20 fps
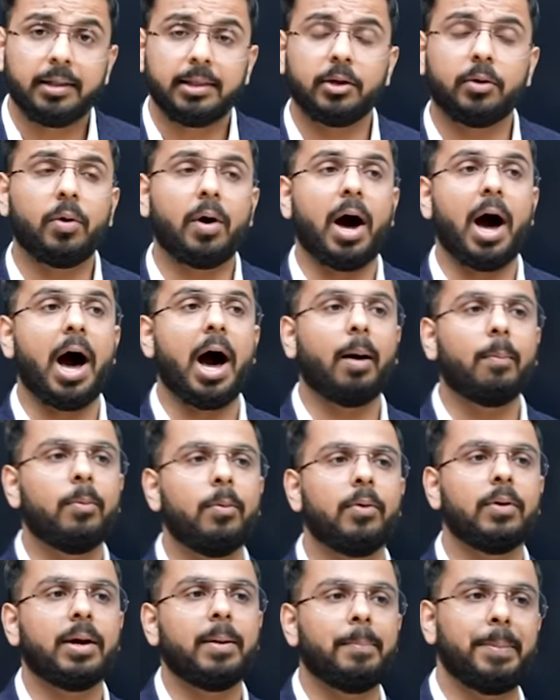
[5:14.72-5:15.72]
देखो
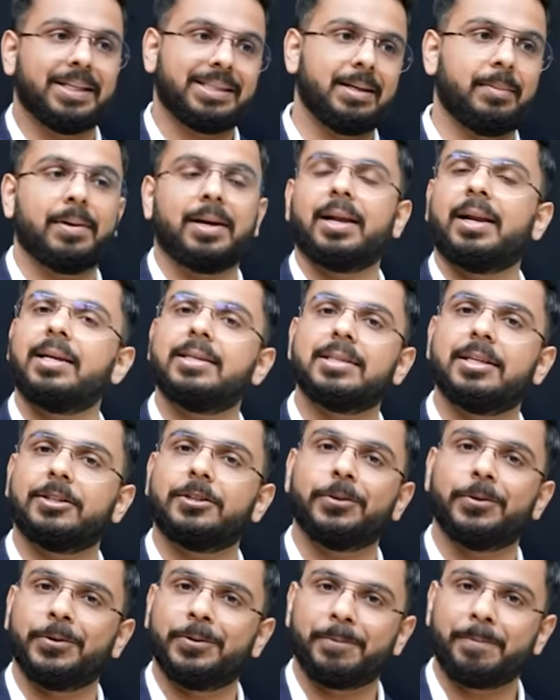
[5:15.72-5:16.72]
आप लोग ना पैसा बनाना
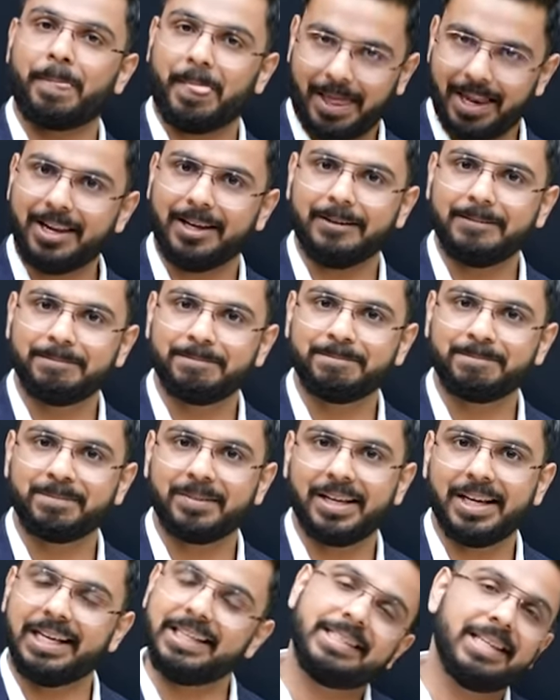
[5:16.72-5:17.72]
चाहते हो है ना
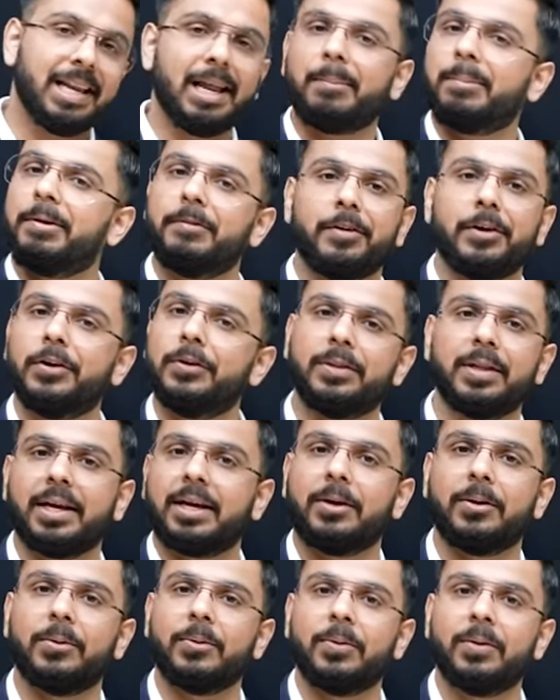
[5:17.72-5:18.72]
इसीलिए आप ये वीडियो
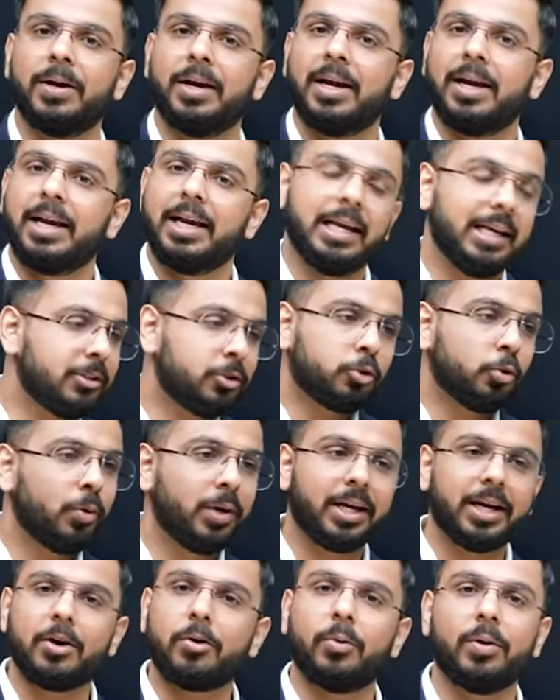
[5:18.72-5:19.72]
देख रहे हो ये
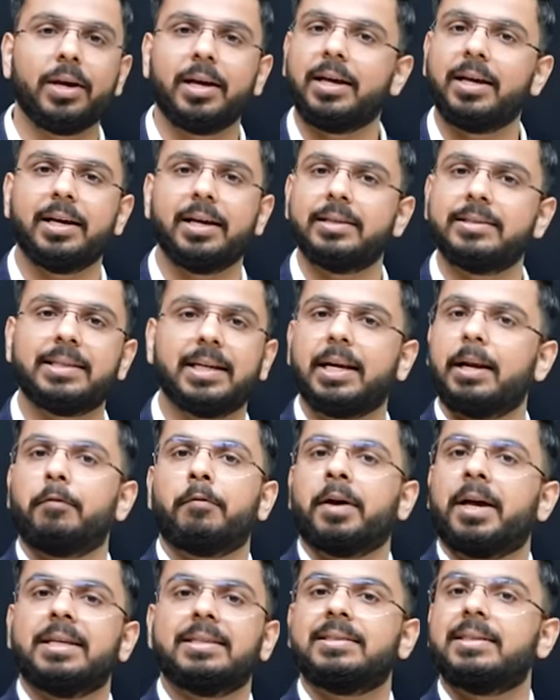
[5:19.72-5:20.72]
स्टोरी का कोई
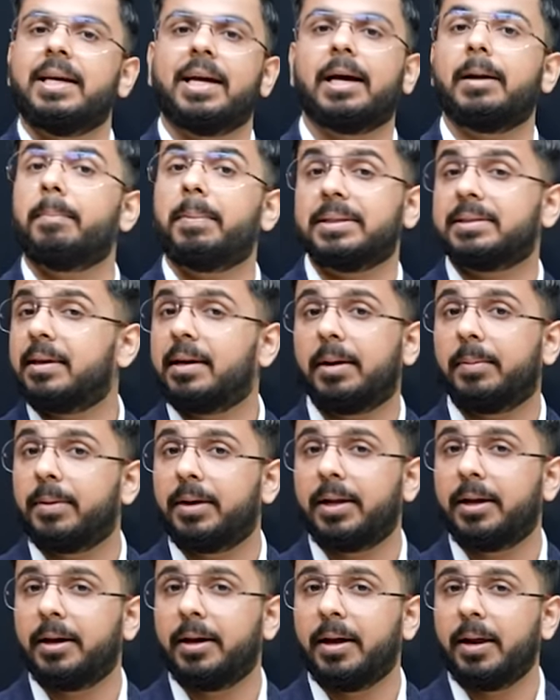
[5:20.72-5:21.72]
सिग्निफिकेंस नहीं है अगर पैसा ना
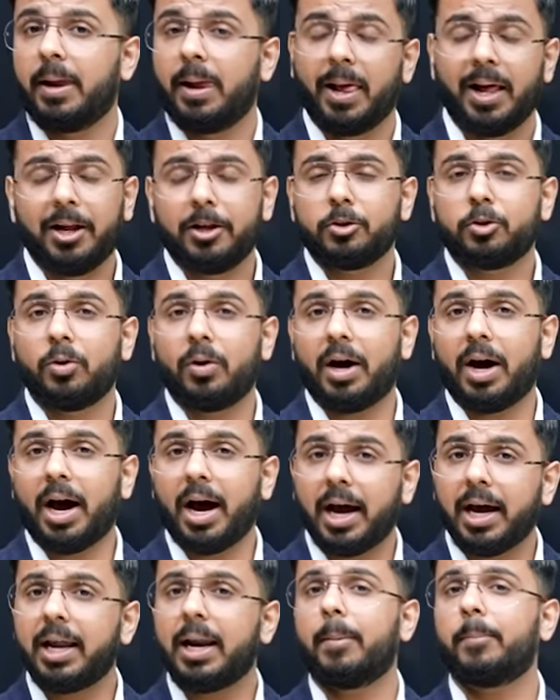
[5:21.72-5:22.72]
बने तो
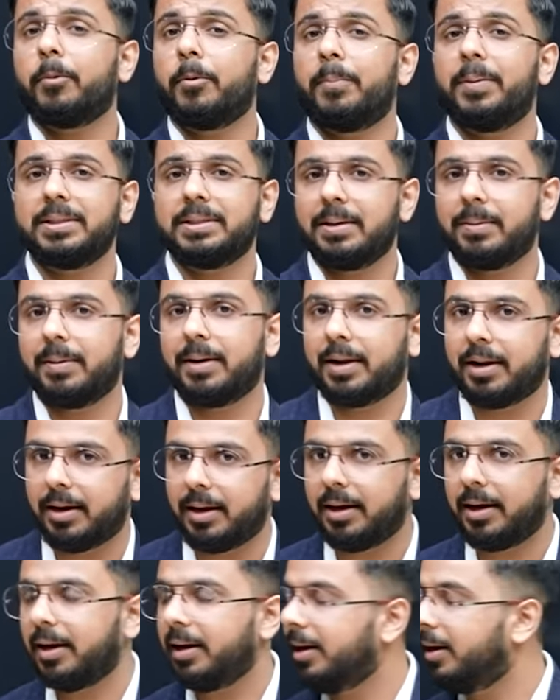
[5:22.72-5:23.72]
अगर आपको पैसा
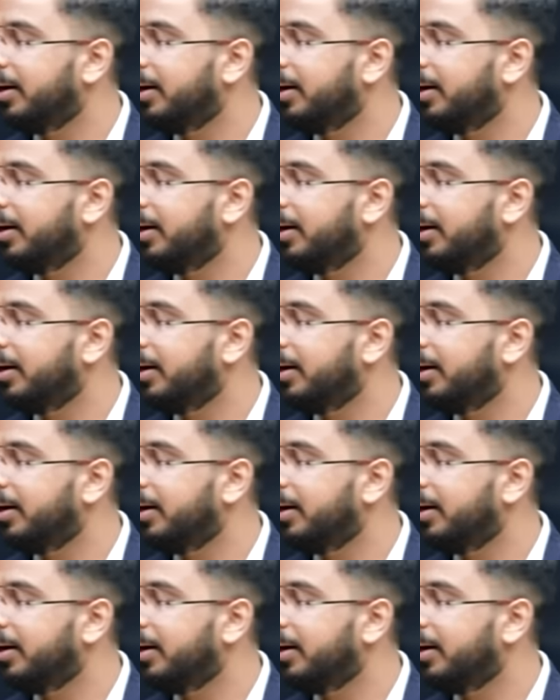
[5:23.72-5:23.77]
बनाना है